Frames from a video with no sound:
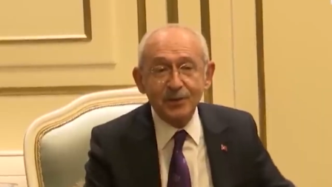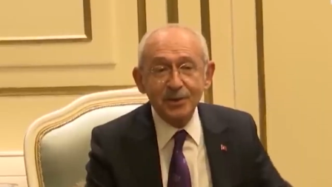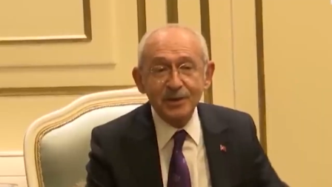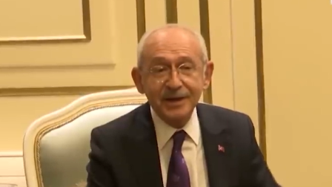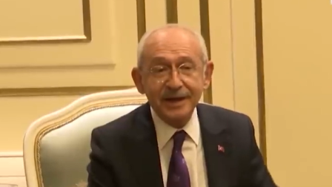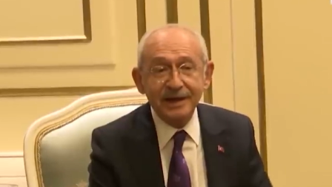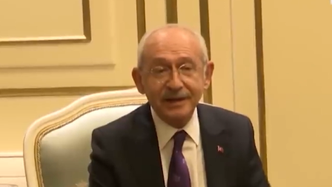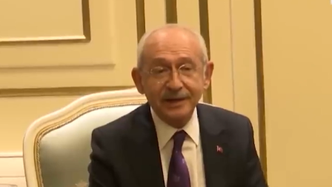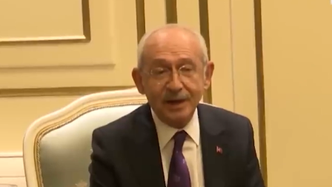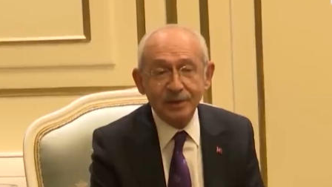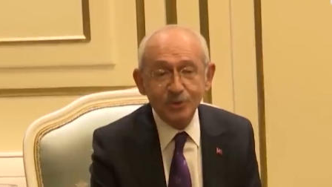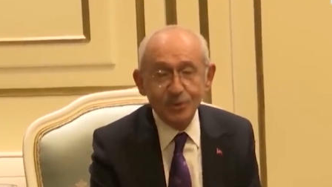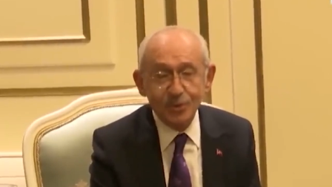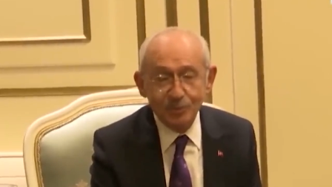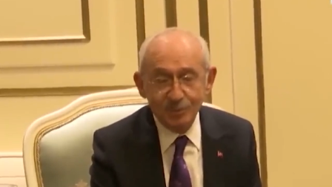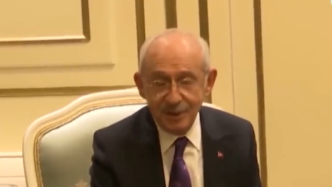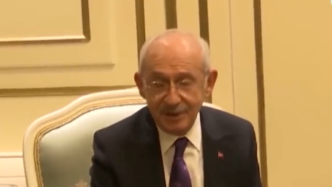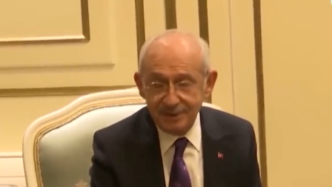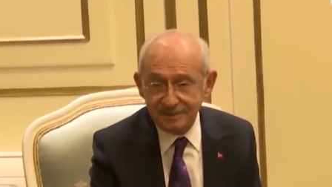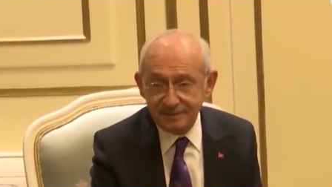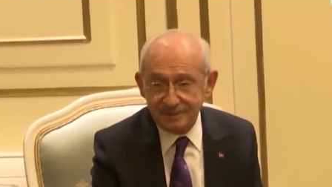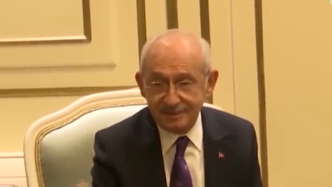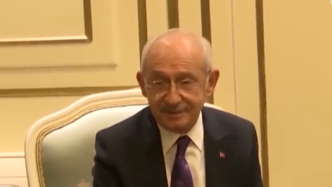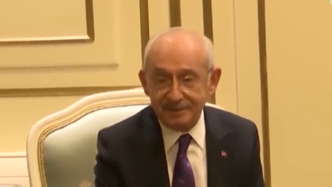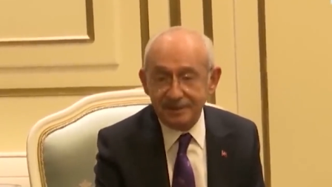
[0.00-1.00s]
örgütlerinin
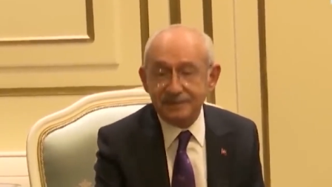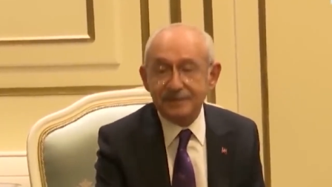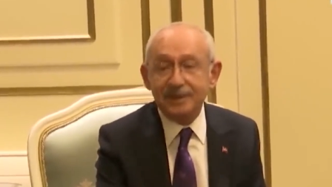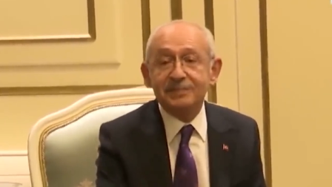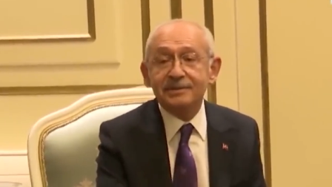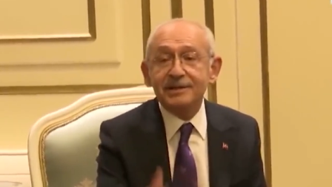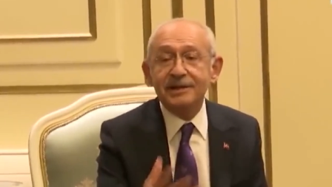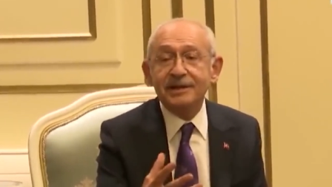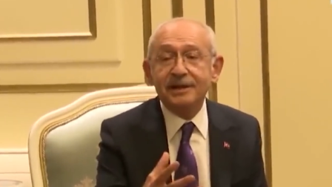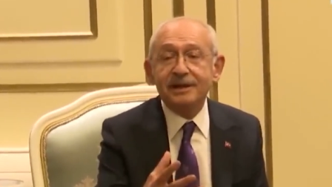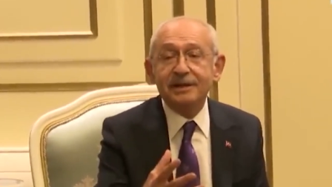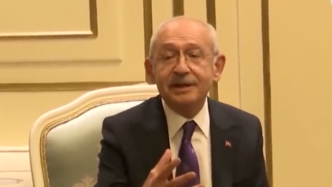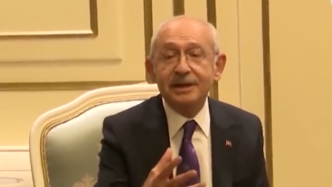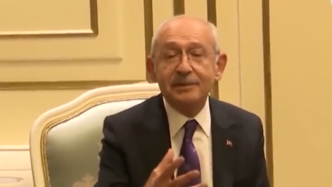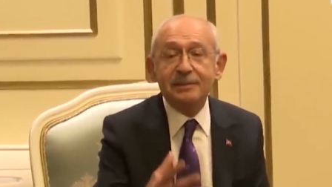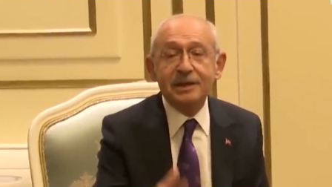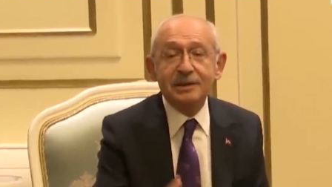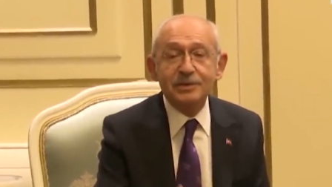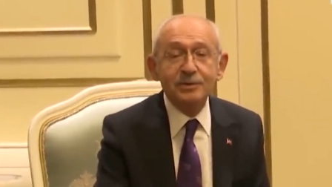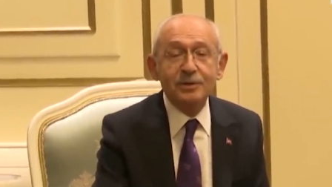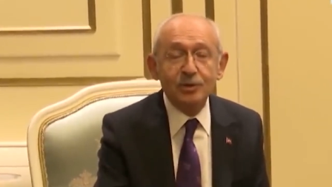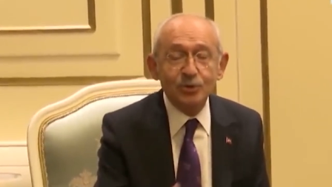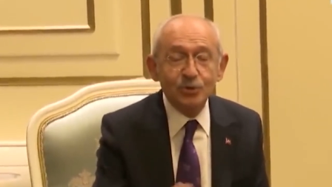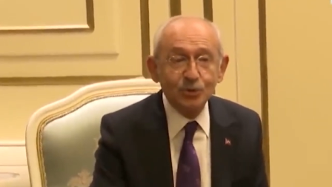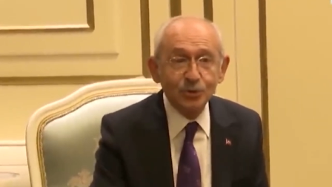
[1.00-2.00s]
hain planlarına
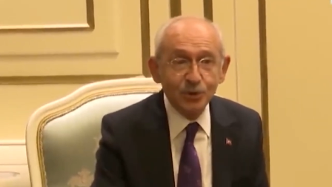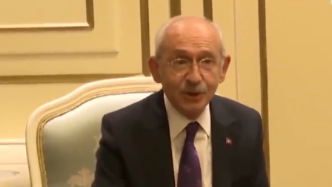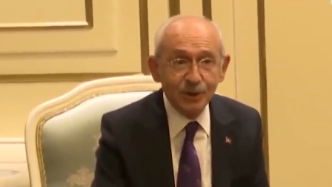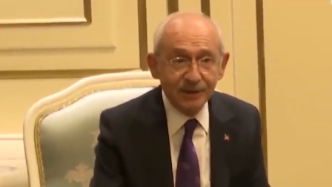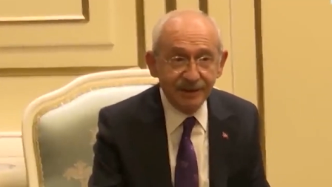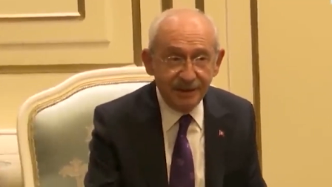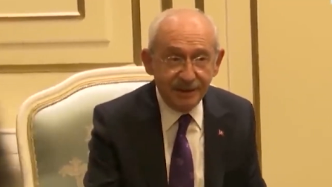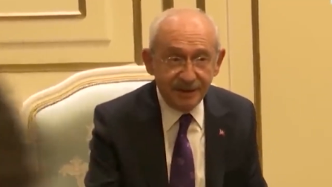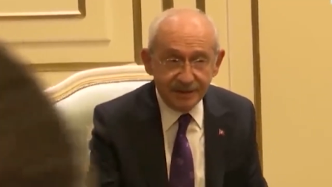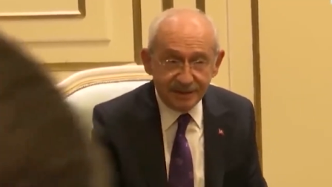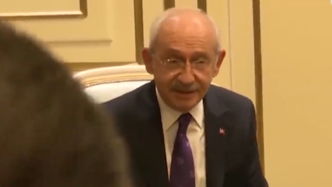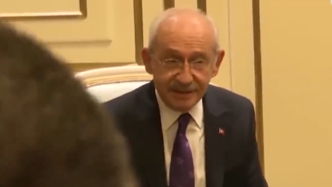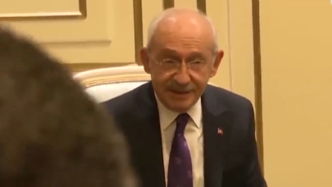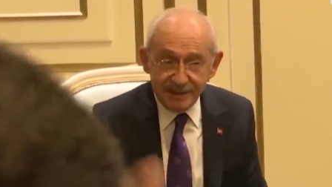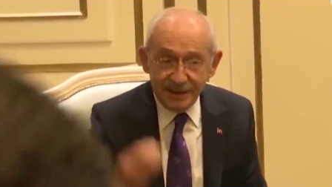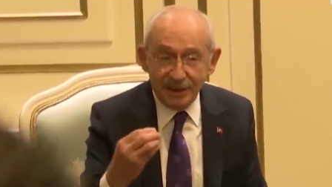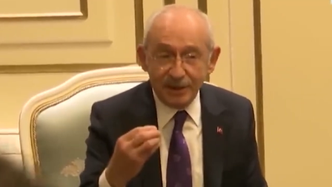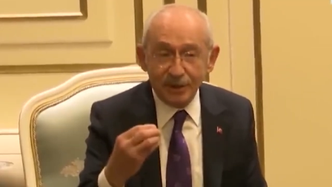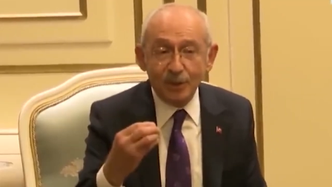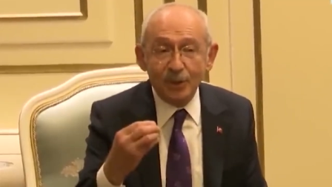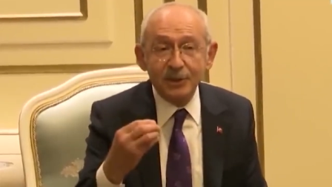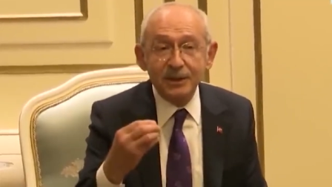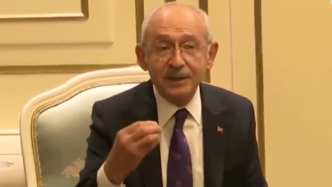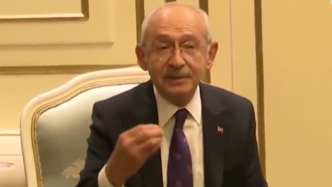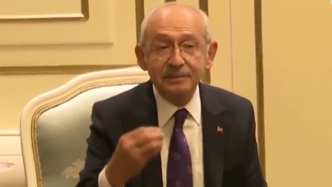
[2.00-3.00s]
karşı dik durduk,
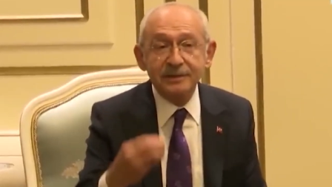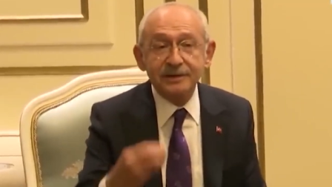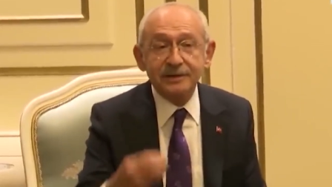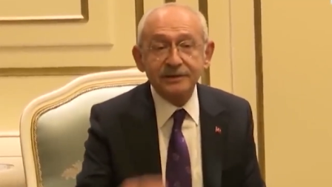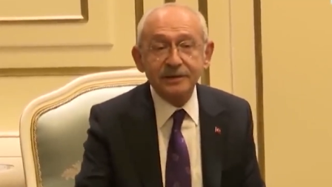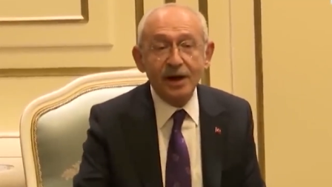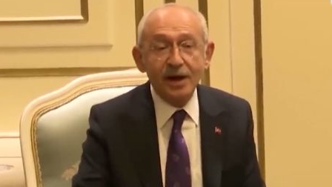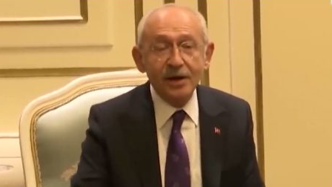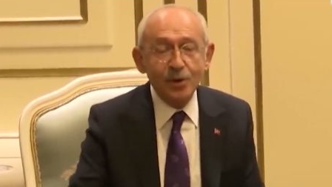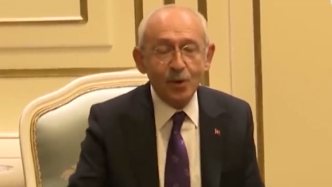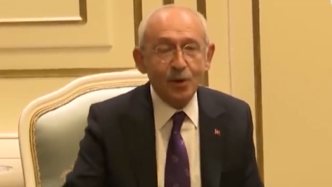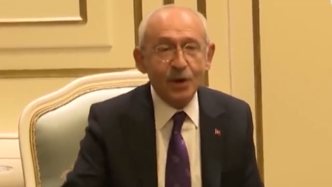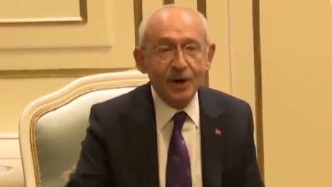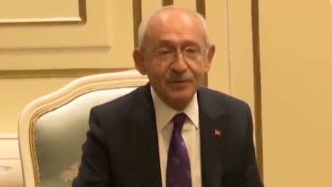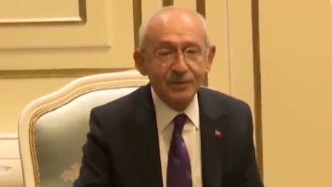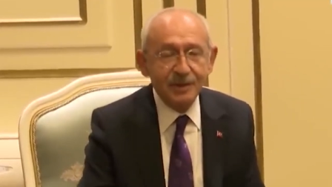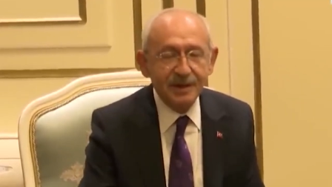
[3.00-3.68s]
boyun eğmedik.